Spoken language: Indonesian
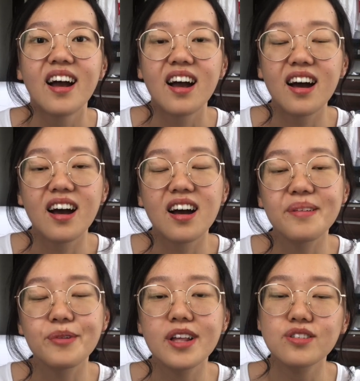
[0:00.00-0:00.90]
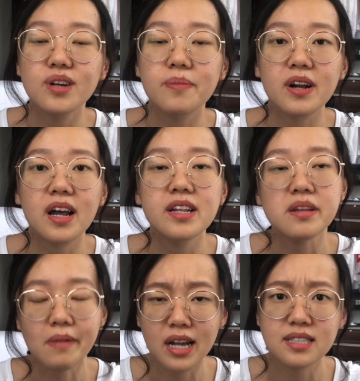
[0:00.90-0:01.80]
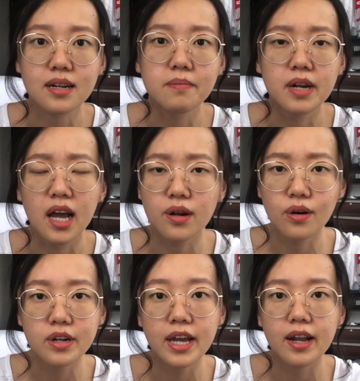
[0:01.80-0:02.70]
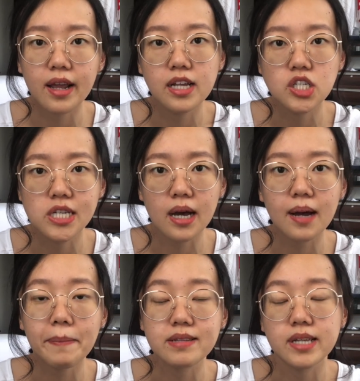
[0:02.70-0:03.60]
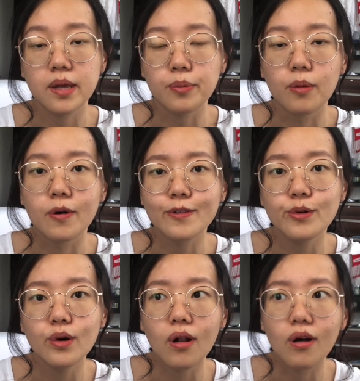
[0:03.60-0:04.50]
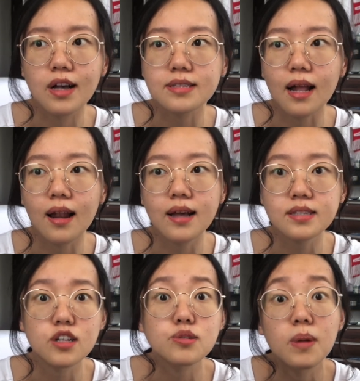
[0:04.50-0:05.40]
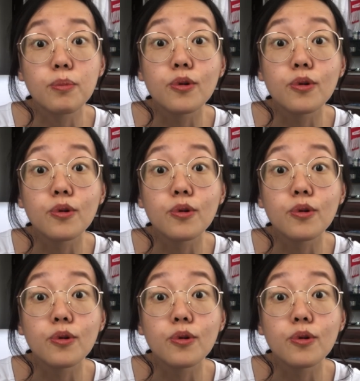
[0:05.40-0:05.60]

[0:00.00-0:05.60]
Uh, kemudian juga pernah dari Makassar ke Manado naik Air Asia pas lagi promo tuh kalau nggak salah 150.000